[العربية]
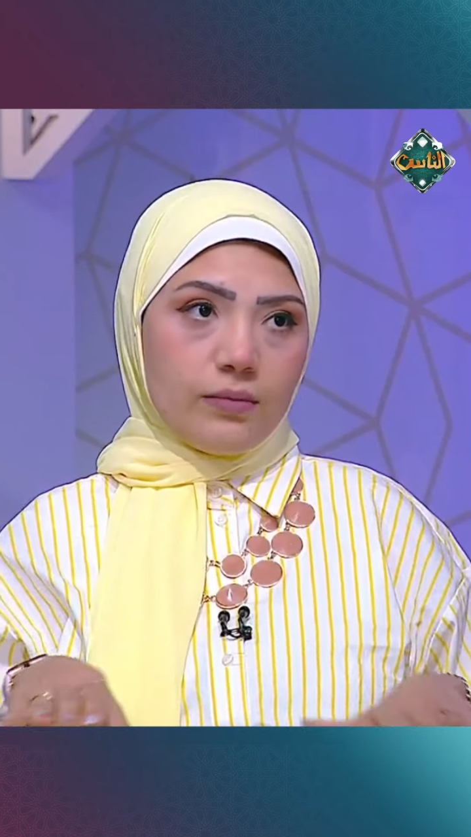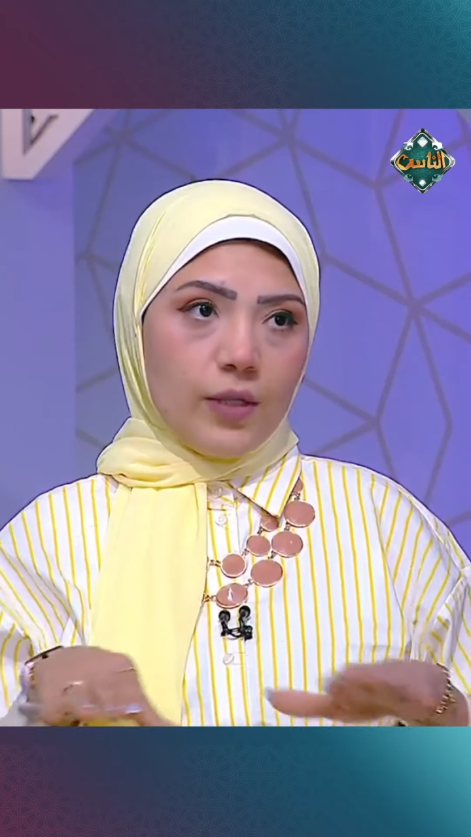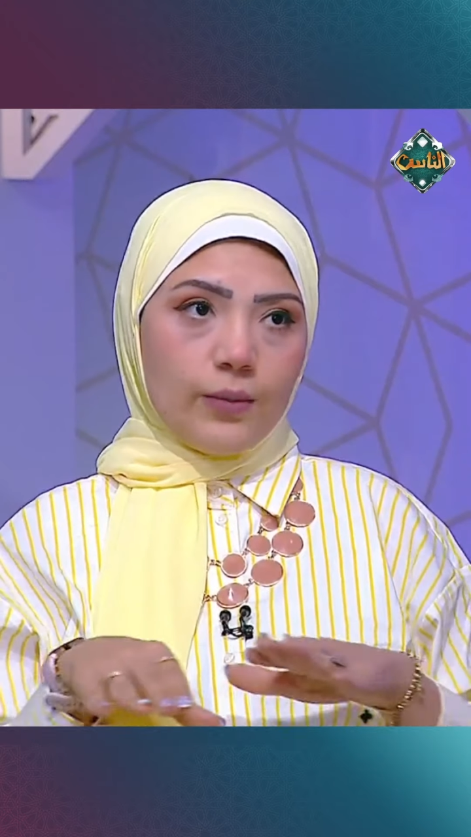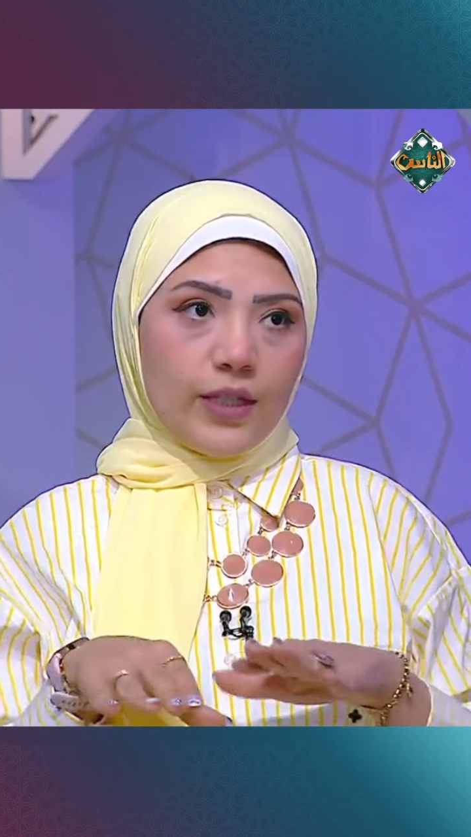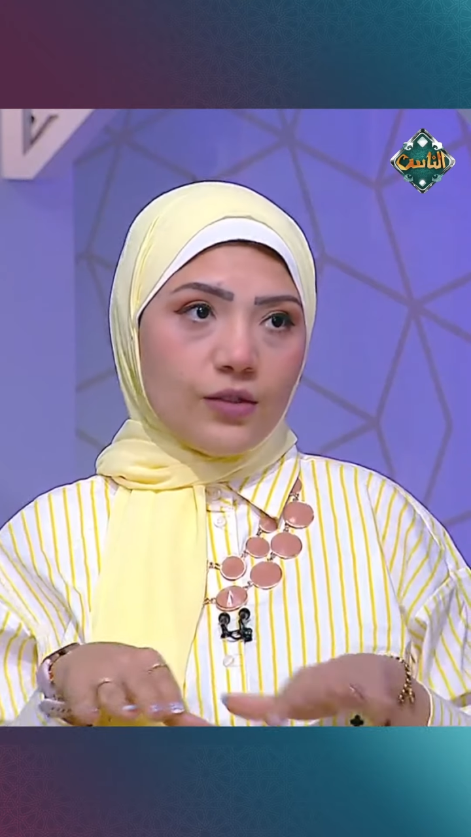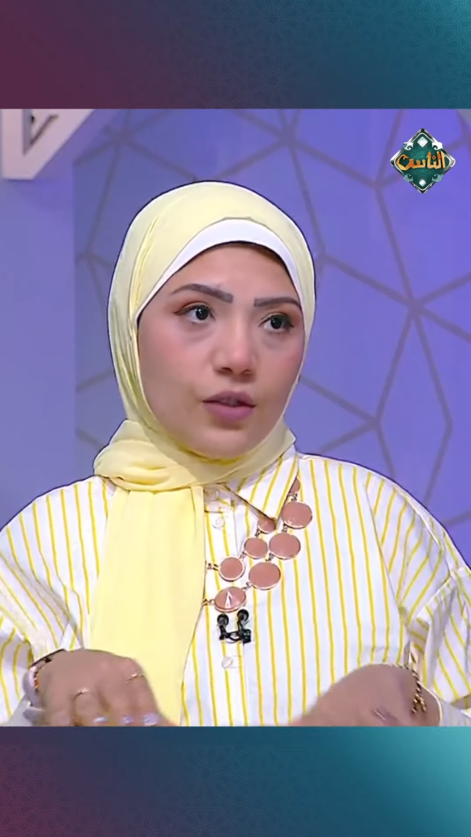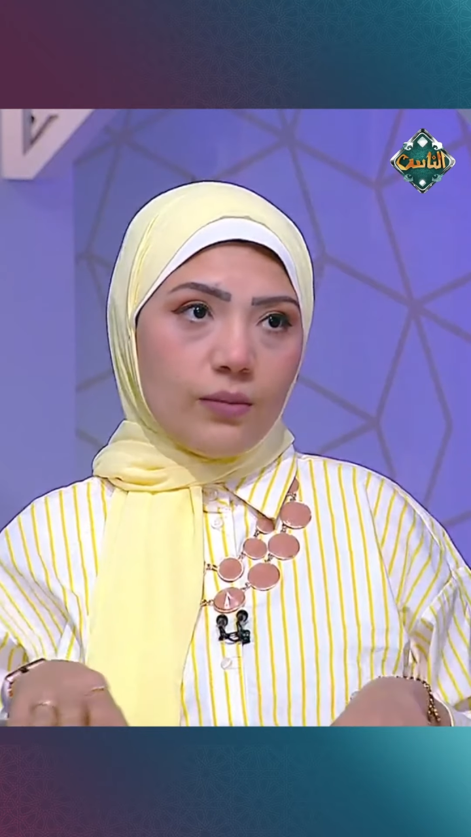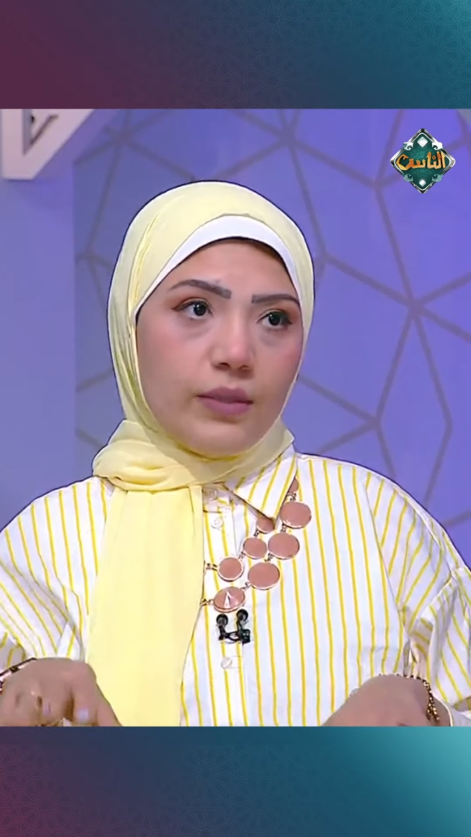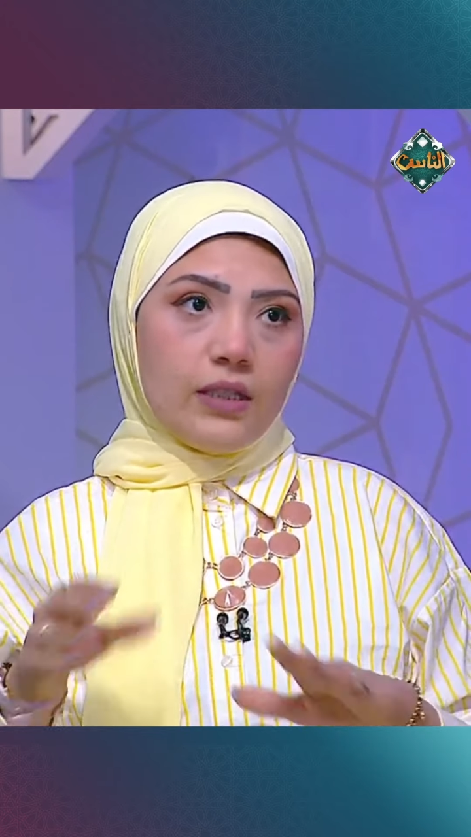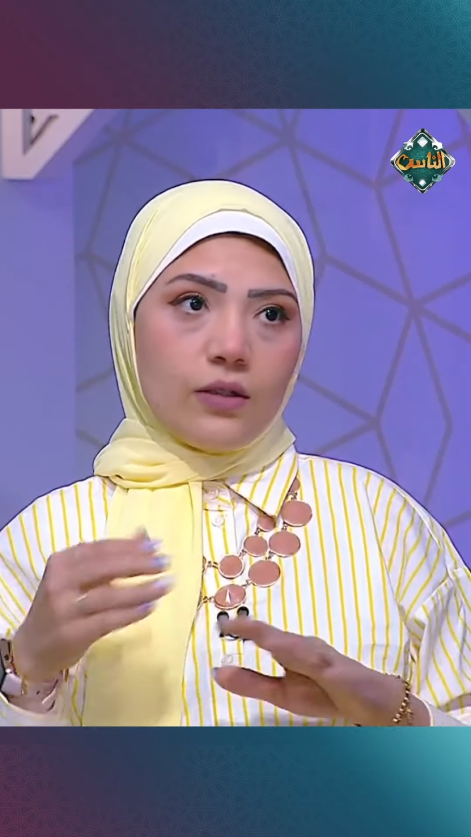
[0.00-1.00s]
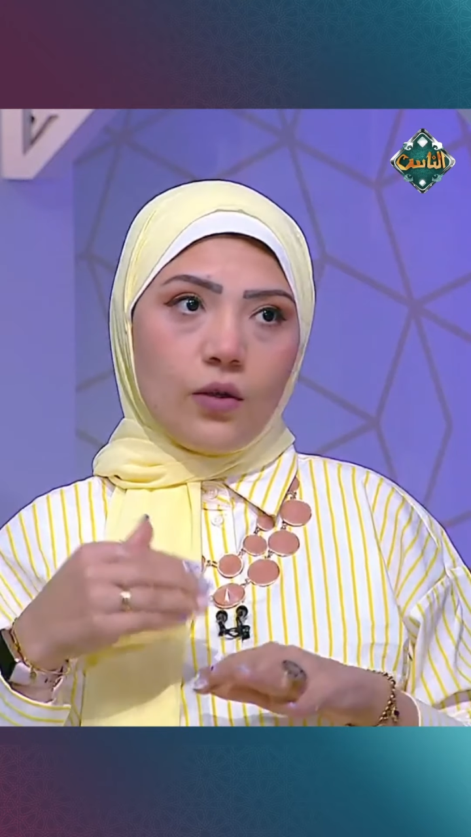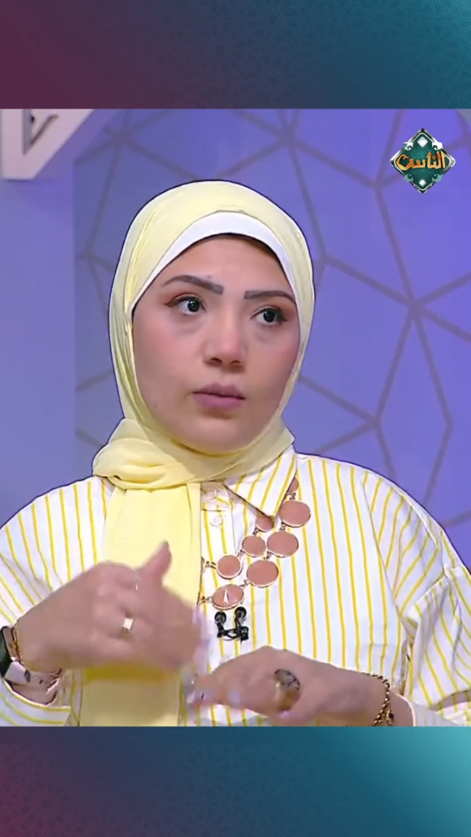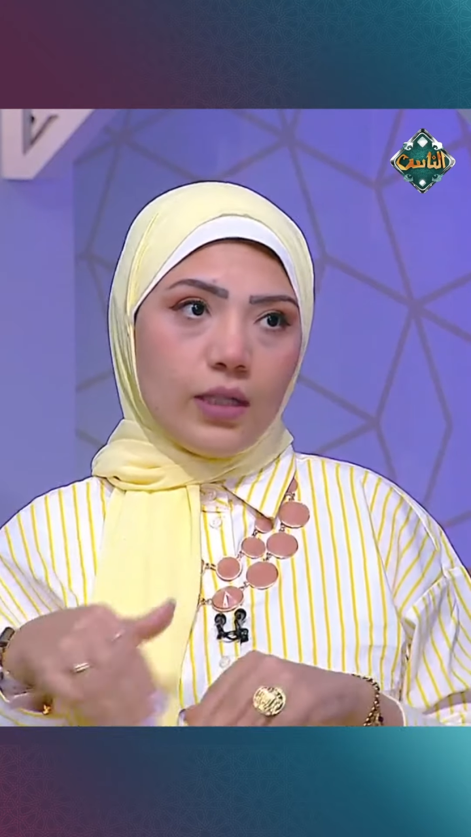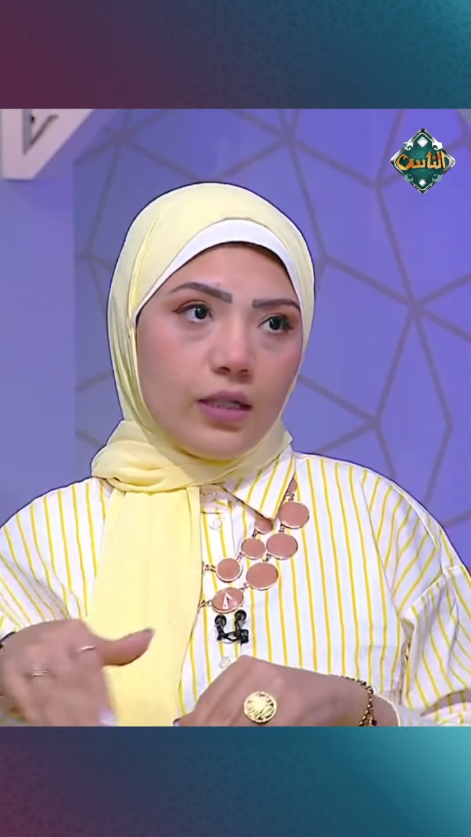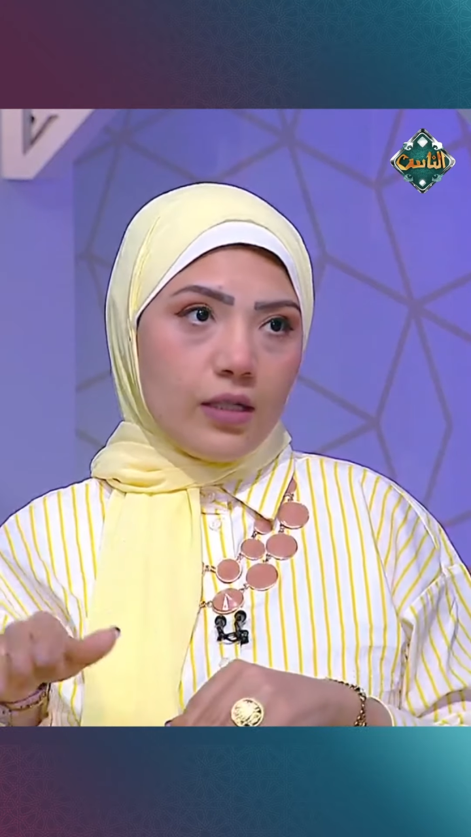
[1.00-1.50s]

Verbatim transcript: ما يبقاش سيراميك قابله